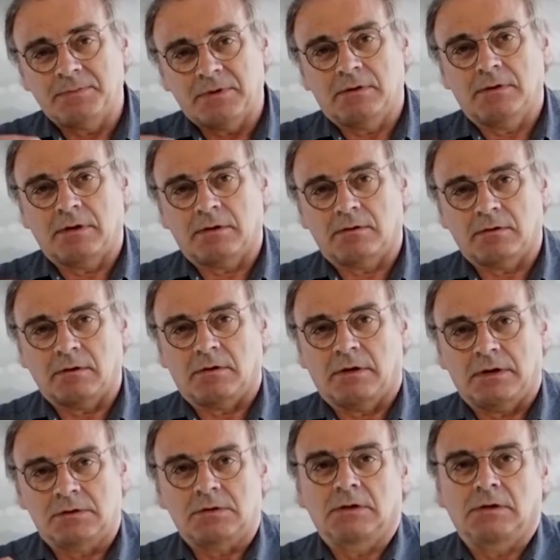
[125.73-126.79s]
sind also
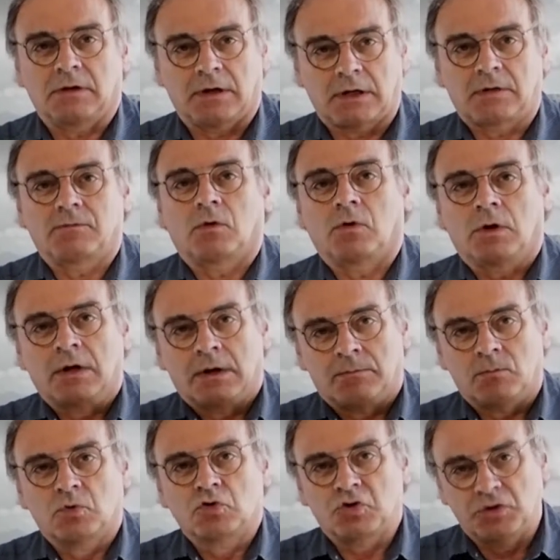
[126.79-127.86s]
letztlich irgendwo
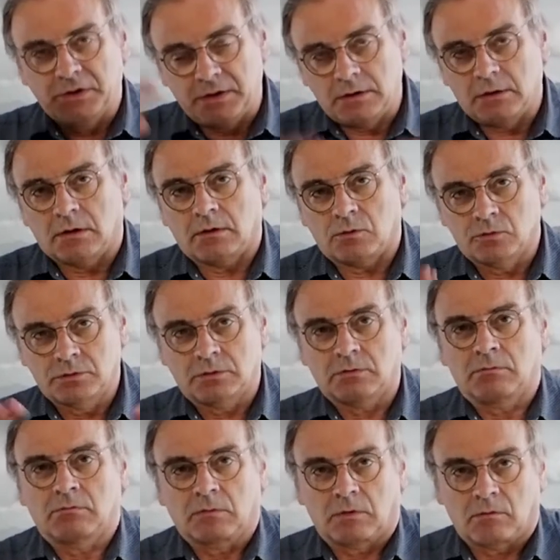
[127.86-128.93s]
Muscheln, die nach unten